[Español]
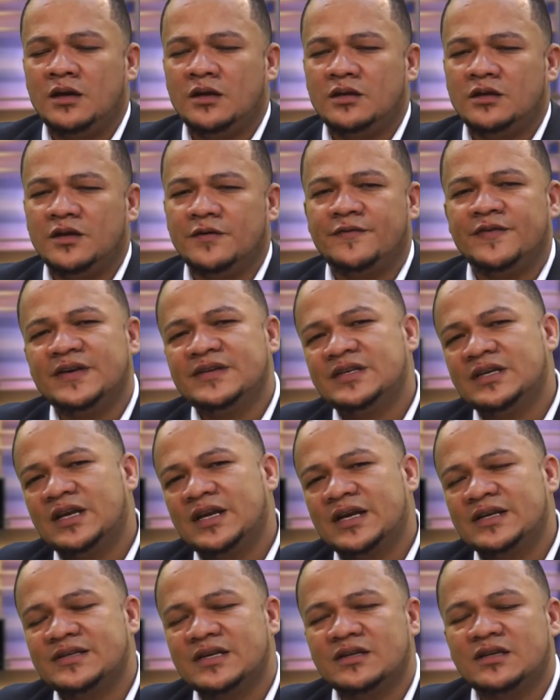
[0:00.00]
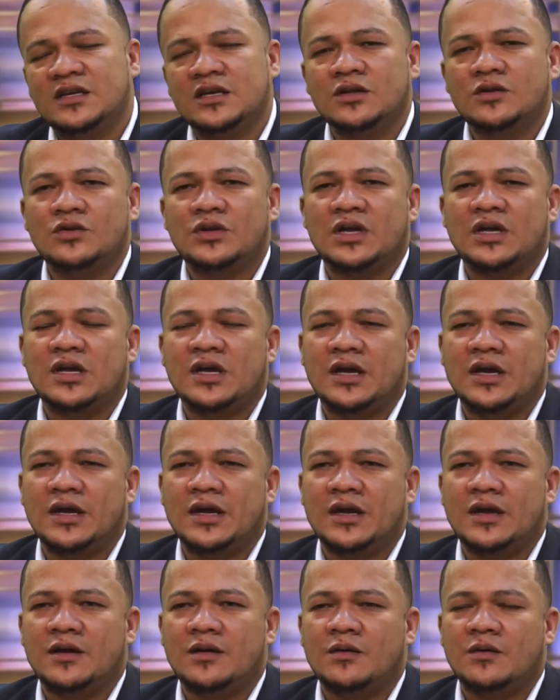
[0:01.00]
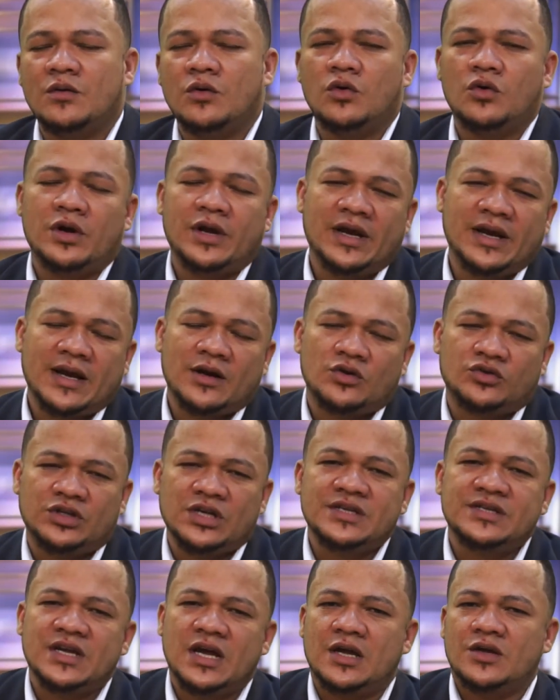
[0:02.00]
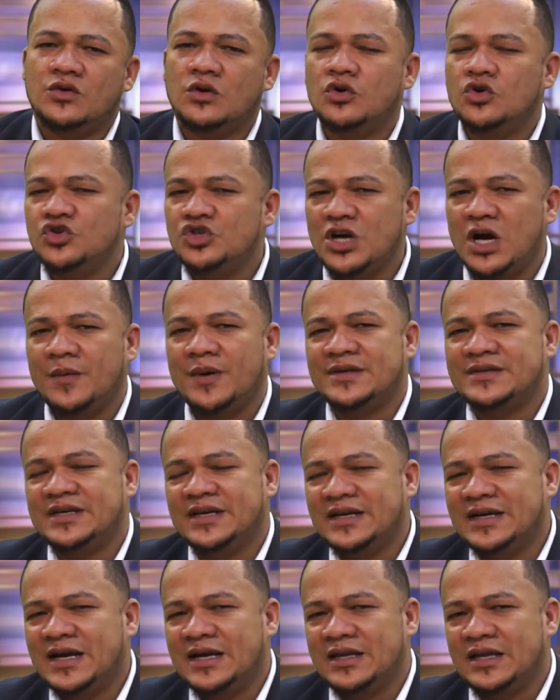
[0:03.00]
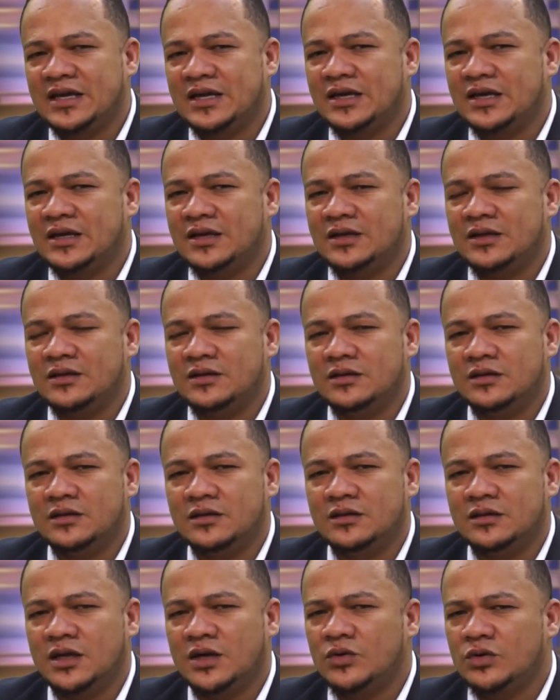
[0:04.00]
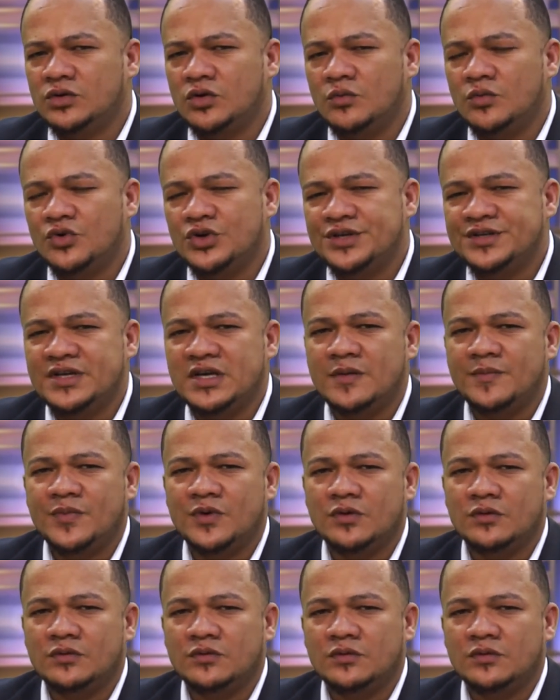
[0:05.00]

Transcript: difícil en el sentido de que en la noticia yo escuchaba acerca de, de nuestro municipio,